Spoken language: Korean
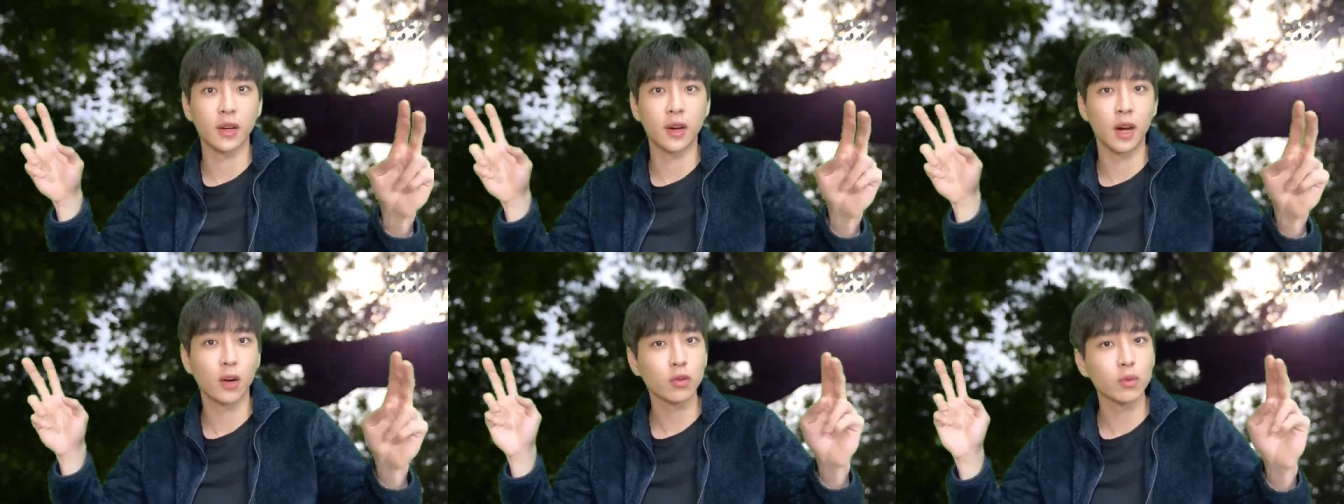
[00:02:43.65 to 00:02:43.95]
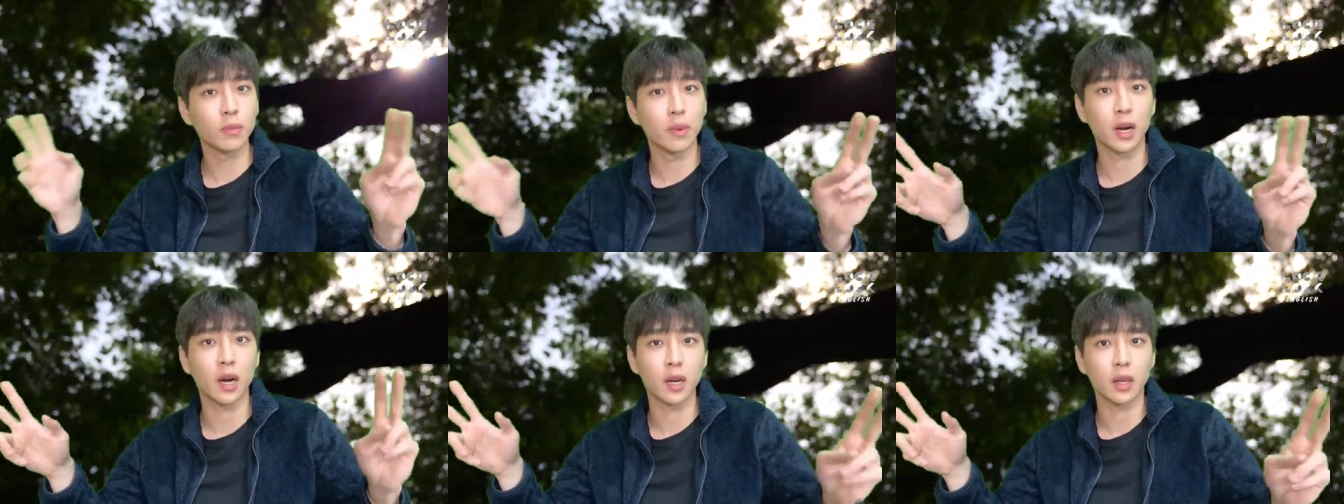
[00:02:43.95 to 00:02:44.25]

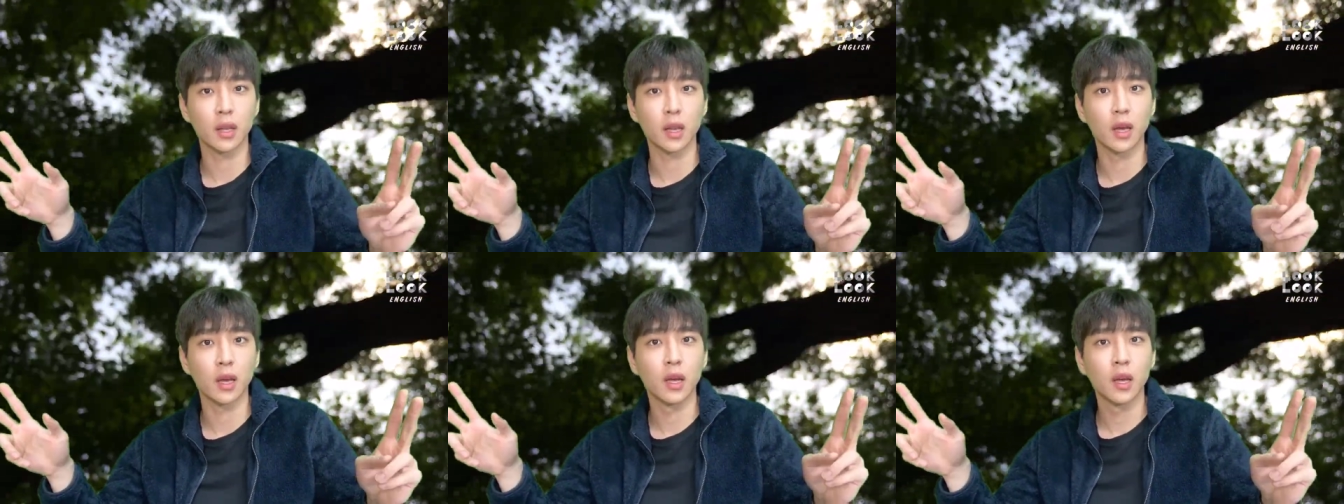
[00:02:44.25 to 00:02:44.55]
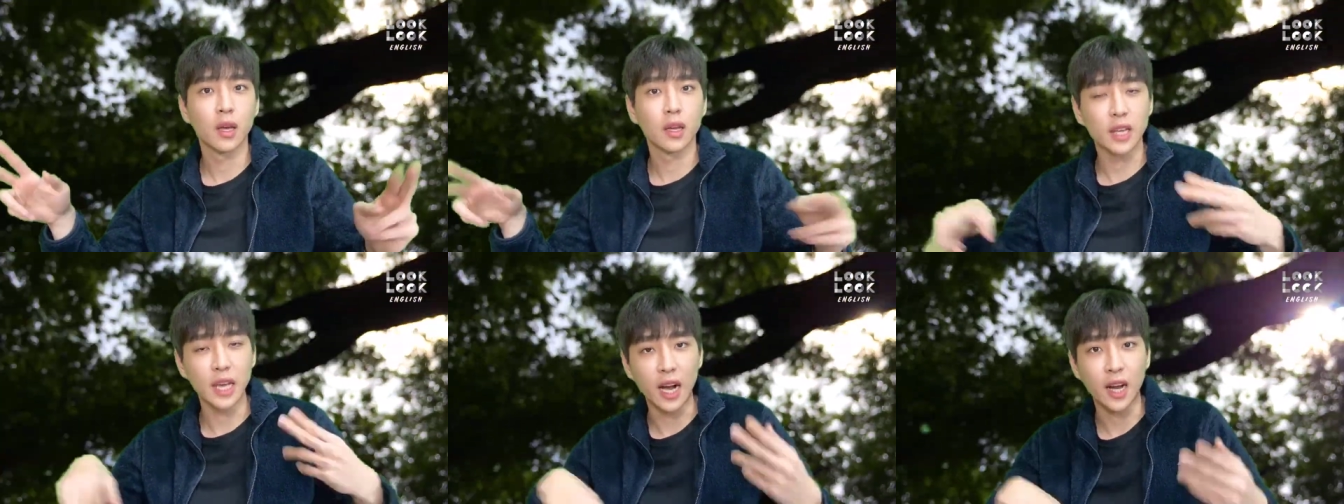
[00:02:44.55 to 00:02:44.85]
한국말 할 때
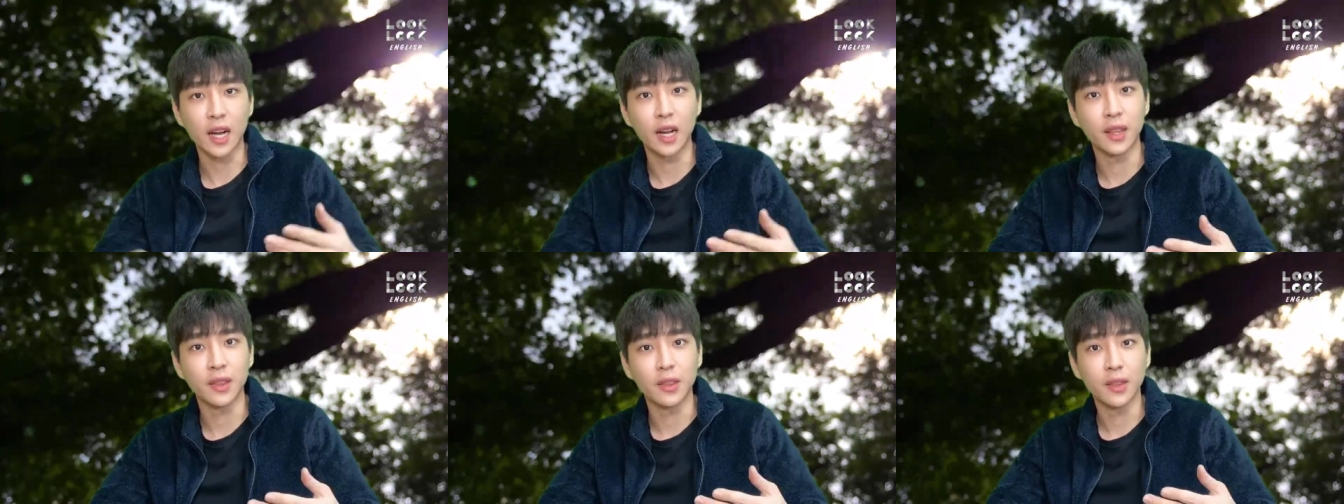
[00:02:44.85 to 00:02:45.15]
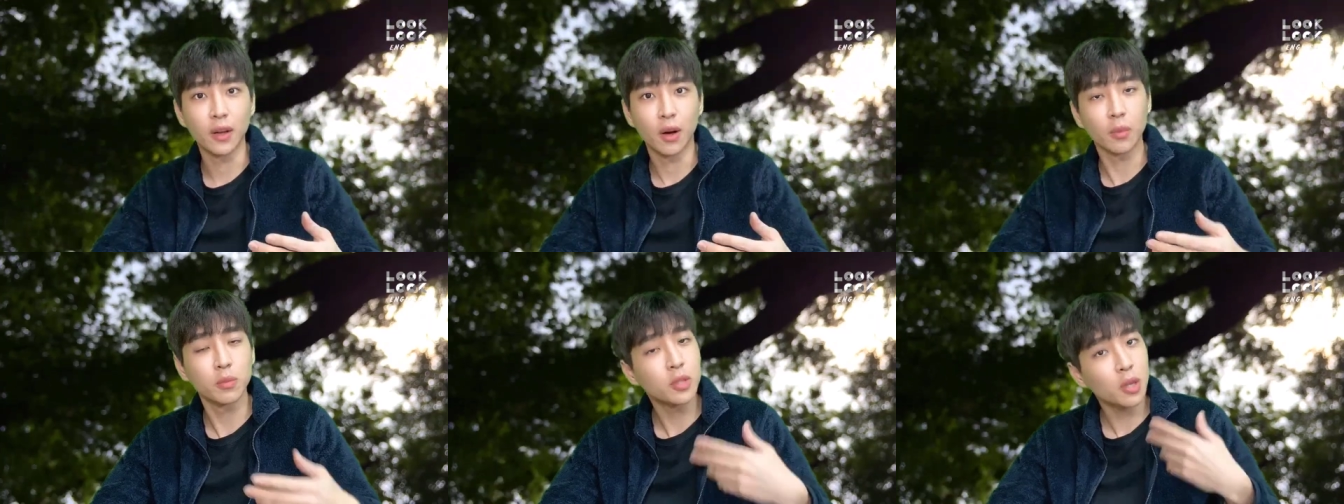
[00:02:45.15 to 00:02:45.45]
약간
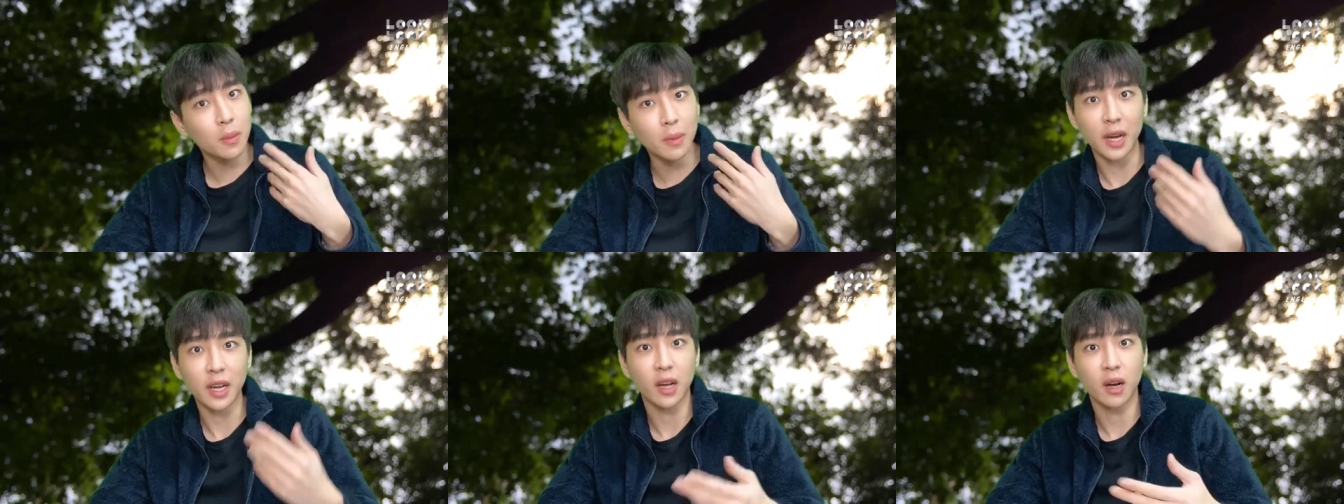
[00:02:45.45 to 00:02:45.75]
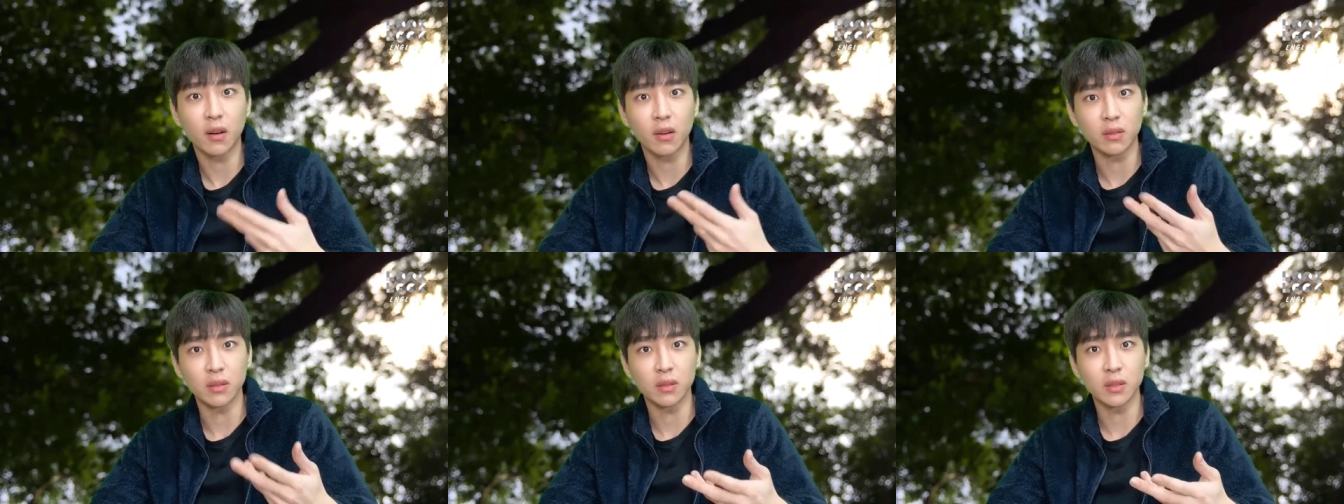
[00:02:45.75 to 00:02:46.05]
엄청 많이
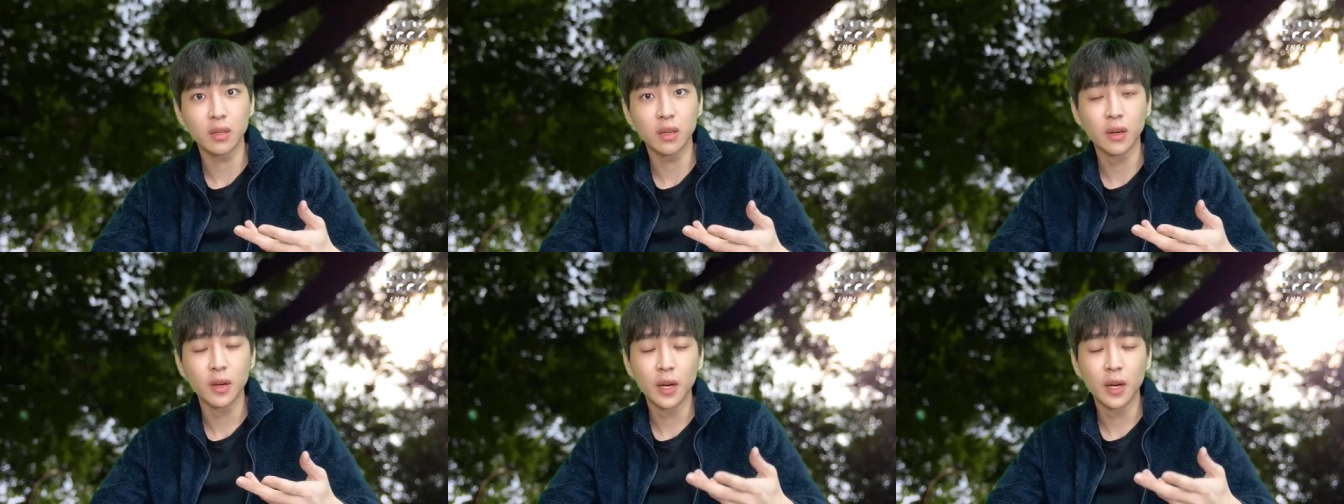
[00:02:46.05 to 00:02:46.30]
하거든요.